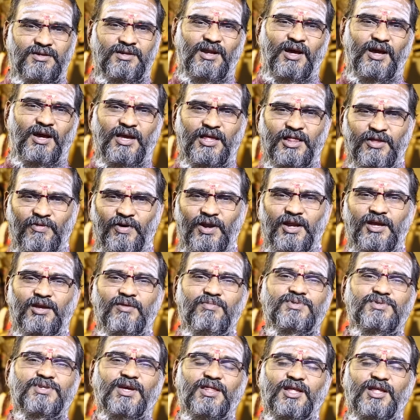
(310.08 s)
நான் இது
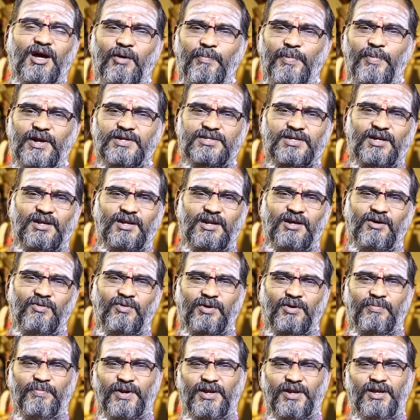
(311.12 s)
வரைக்கும் செய்த ஆப்ரேஷன்லாம்
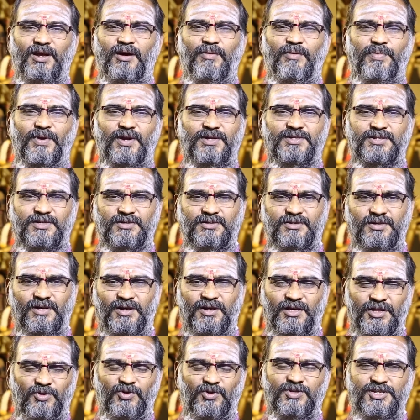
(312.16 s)
ஒரு பெரிய ஆப்ரேஷன்
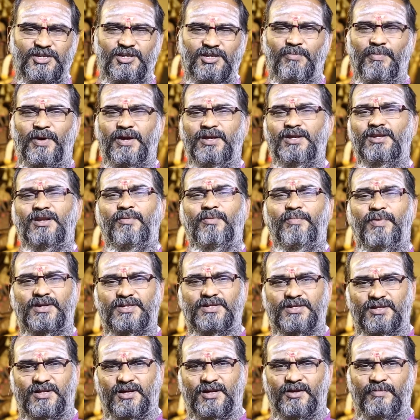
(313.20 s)
இது ஒரு சின்ன மைனர்
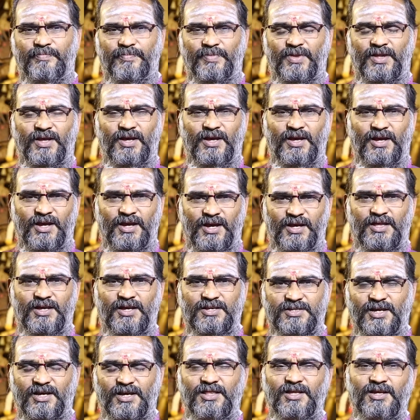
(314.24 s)
ஆப்ரேஷன் தான் இதை
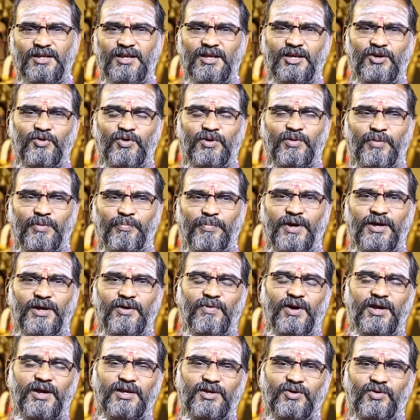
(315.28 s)
செய்து நீங்கள் ஒரு பேர்
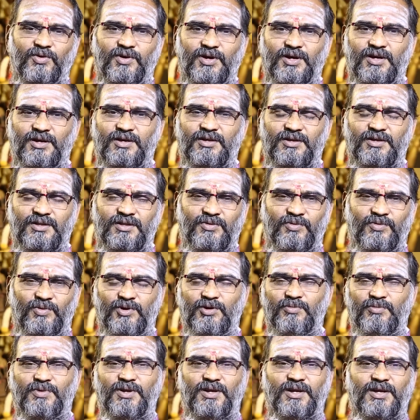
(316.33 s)
வாங்கிக்கோங்க இதில்
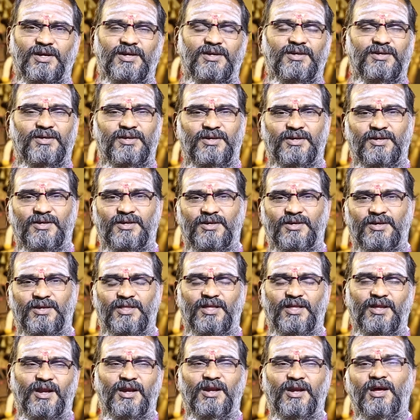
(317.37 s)
ஒன்றும் இல்லை
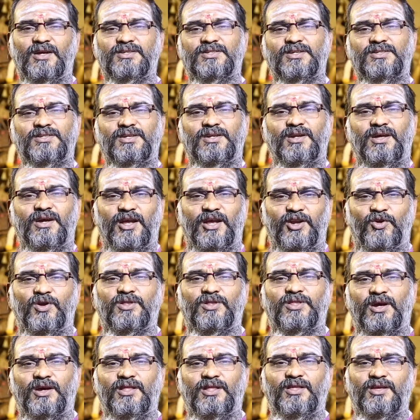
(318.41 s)
இதையெல்லாம் நான் செஞ்சேன்னா
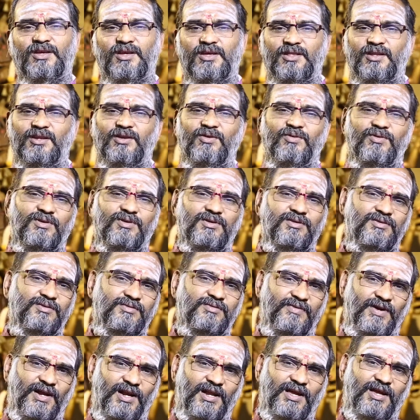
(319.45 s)
என்னோடய தகுதிக்கு இதெல்லாம் ஒரு
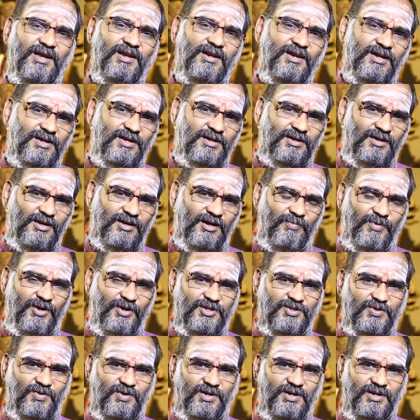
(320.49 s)
வேலையே இல்லை
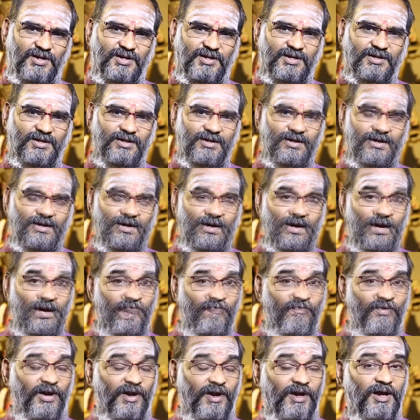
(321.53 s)
அப்படின்னு சொல்லிட்டு
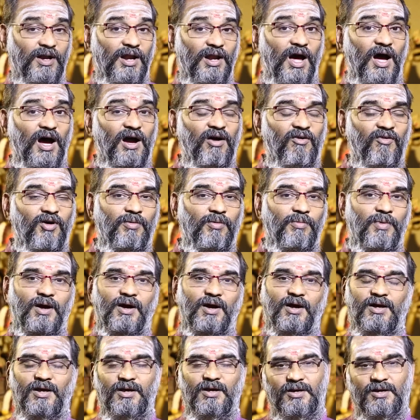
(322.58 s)
வெகு லாகவகமாக